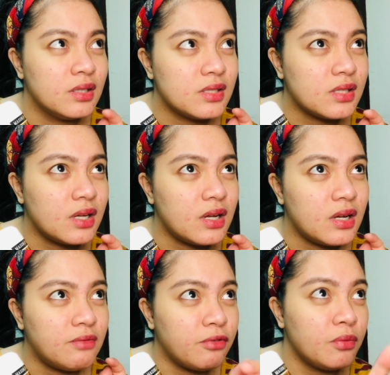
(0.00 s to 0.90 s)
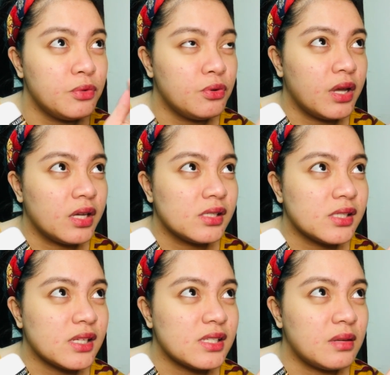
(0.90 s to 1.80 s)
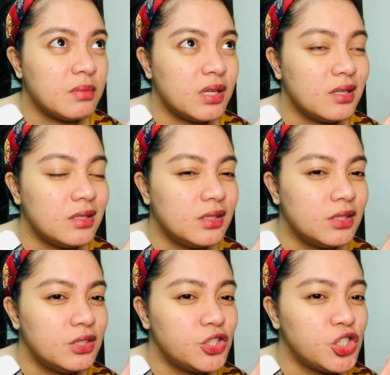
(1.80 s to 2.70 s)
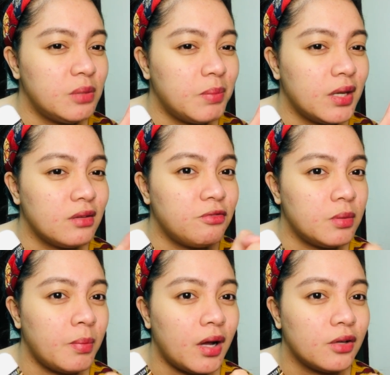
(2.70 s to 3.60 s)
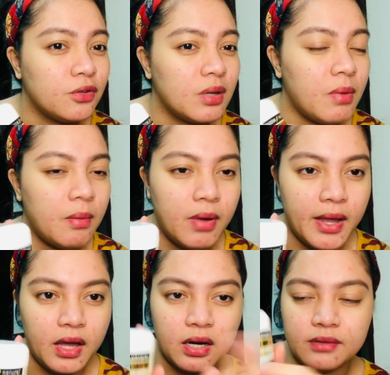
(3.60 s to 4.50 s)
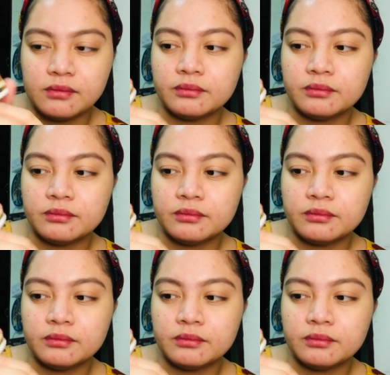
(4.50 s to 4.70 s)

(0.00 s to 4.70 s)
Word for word: sa from US kasi may shipping fee pa kayo na babayaran.